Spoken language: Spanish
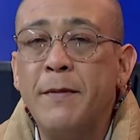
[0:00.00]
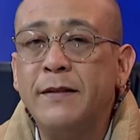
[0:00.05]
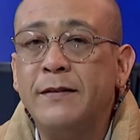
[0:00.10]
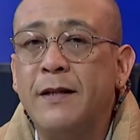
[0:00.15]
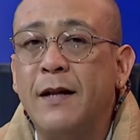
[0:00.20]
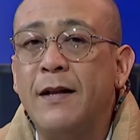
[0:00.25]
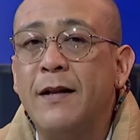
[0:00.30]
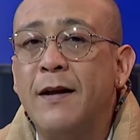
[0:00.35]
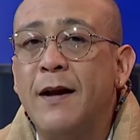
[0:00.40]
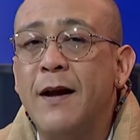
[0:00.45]

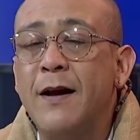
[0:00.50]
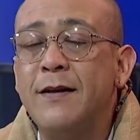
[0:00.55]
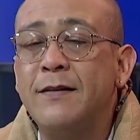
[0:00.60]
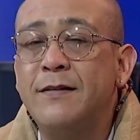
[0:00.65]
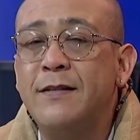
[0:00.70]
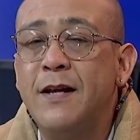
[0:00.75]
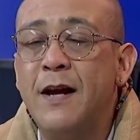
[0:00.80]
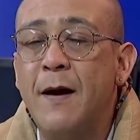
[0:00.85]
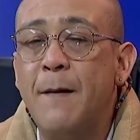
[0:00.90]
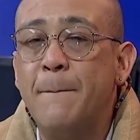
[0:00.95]

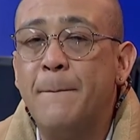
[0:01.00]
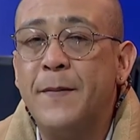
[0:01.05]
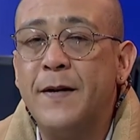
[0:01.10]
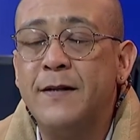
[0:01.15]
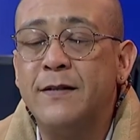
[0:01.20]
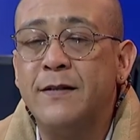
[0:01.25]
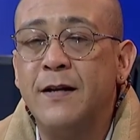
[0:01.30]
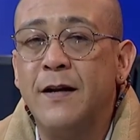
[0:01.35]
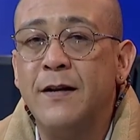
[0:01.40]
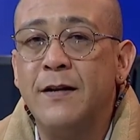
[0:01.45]
Inteligencia
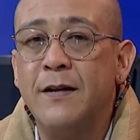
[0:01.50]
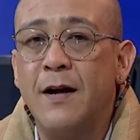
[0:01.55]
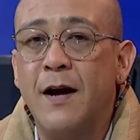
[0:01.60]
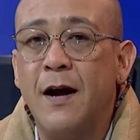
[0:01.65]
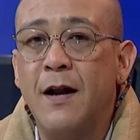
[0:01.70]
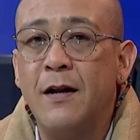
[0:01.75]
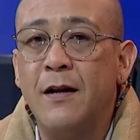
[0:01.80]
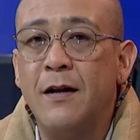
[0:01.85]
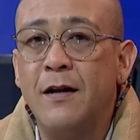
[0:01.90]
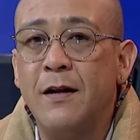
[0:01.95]

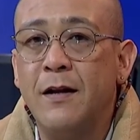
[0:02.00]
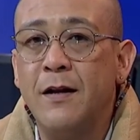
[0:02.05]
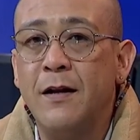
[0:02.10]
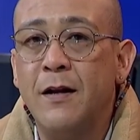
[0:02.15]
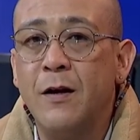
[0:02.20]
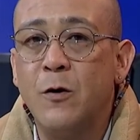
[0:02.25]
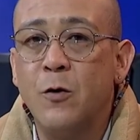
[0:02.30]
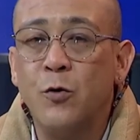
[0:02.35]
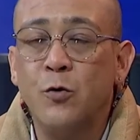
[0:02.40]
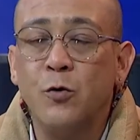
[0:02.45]
Empresarial
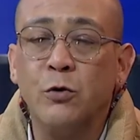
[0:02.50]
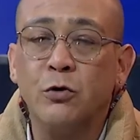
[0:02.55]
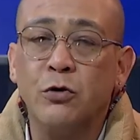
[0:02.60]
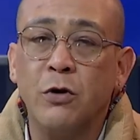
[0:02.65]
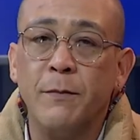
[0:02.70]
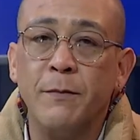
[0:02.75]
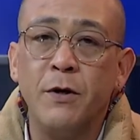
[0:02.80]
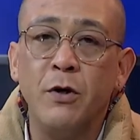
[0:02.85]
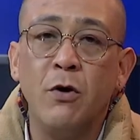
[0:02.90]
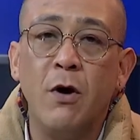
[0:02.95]
eh, con nuestro
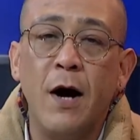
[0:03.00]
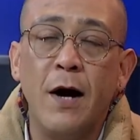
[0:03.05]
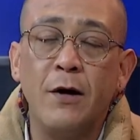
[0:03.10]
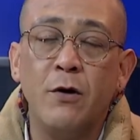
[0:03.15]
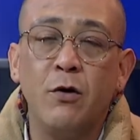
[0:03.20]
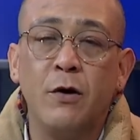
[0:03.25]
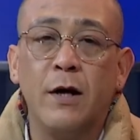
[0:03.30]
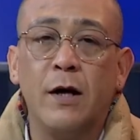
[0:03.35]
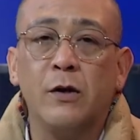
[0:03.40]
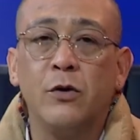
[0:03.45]
amigo
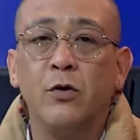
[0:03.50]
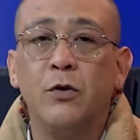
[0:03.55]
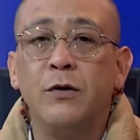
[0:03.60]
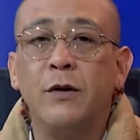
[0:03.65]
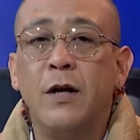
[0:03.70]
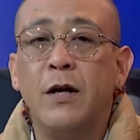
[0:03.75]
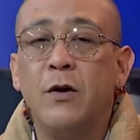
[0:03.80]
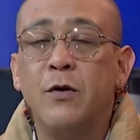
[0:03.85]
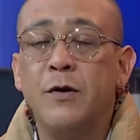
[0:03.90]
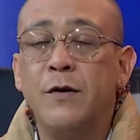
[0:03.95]
Jairo
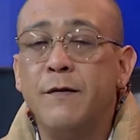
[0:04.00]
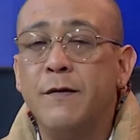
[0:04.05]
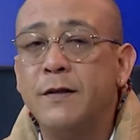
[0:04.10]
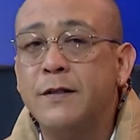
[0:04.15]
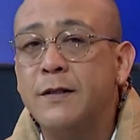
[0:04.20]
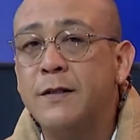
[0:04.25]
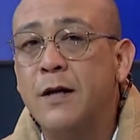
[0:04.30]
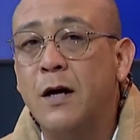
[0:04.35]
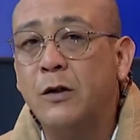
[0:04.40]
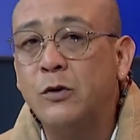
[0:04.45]
Cardona de la
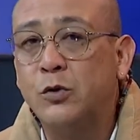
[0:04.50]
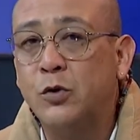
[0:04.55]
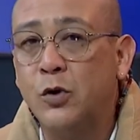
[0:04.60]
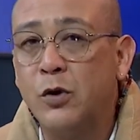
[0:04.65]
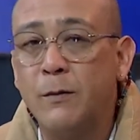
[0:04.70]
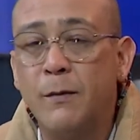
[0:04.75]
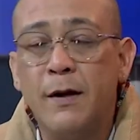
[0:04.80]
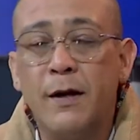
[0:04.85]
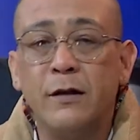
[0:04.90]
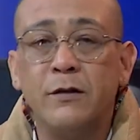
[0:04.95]
Universidad
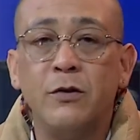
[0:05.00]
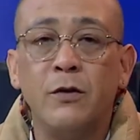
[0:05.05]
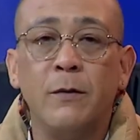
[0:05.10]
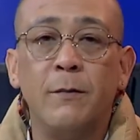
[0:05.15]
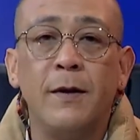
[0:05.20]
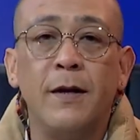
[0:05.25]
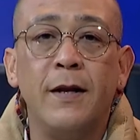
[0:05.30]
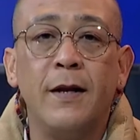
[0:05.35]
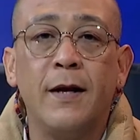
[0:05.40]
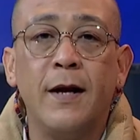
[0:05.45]
Autónoma
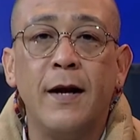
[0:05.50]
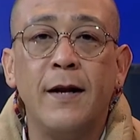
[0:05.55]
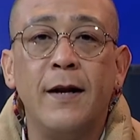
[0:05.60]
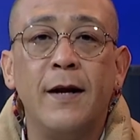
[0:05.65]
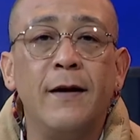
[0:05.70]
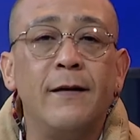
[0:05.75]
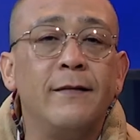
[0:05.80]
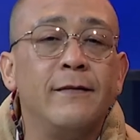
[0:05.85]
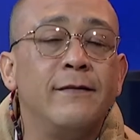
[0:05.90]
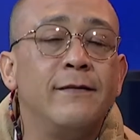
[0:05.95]

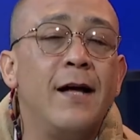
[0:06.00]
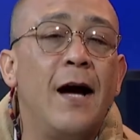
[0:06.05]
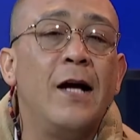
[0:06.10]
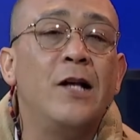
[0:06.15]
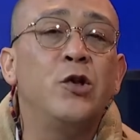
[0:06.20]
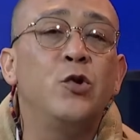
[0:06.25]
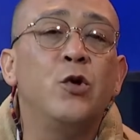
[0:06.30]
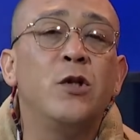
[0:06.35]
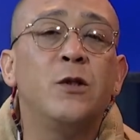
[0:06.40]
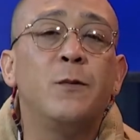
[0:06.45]
Latinoamericana,
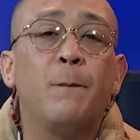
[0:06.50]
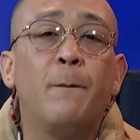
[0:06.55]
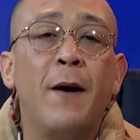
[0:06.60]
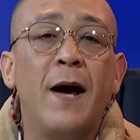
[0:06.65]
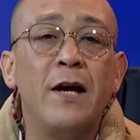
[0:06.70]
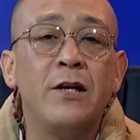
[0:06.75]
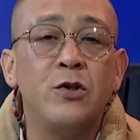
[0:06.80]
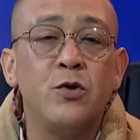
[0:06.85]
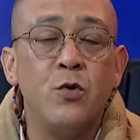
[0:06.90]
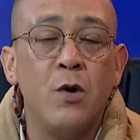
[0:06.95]
dando
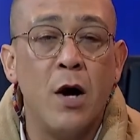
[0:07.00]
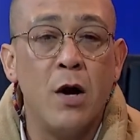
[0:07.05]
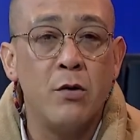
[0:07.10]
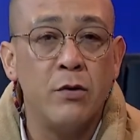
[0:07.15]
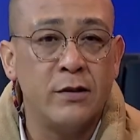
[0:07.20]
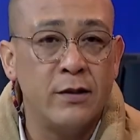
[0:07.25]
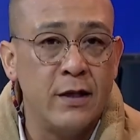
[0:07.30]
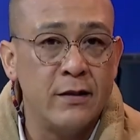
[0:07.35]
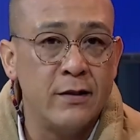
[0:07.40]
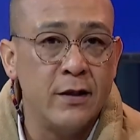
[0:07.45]
espacio a
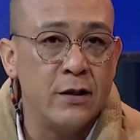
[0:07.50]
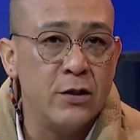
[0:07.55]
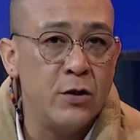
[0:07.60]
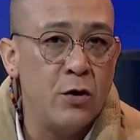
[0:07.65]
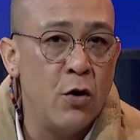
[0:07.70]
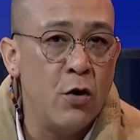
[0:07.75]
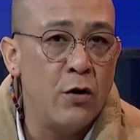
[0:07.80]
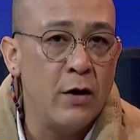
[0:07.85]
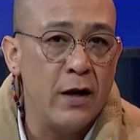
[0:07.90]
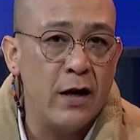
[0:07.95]
nuestra
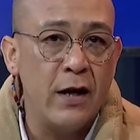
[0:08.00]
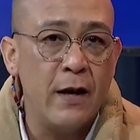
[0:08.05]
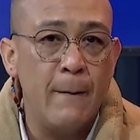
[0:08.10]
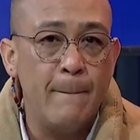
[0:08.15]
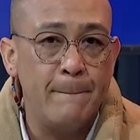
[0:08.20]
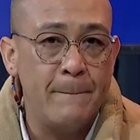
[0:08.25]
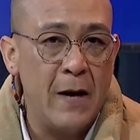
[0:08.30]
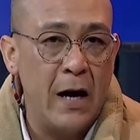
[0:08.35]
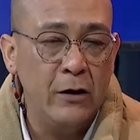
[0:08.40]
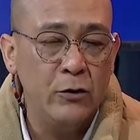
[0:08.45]
sección
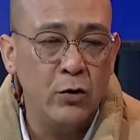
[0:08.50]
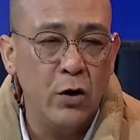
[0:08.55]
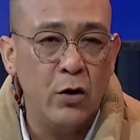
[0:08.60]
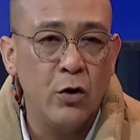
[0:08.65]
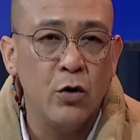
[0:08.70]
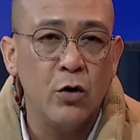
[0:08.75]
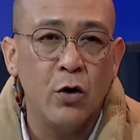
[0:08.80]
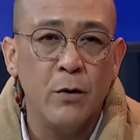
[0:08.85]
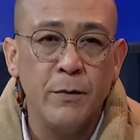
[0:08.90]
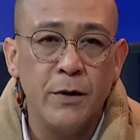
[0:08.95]
Impacto
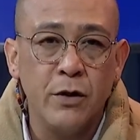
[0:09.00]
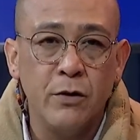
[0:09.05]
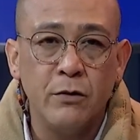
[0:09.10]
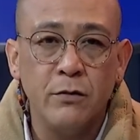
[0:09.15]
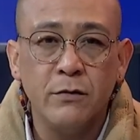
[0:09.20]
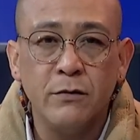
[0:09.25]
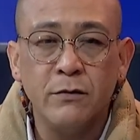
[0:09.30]
Económico.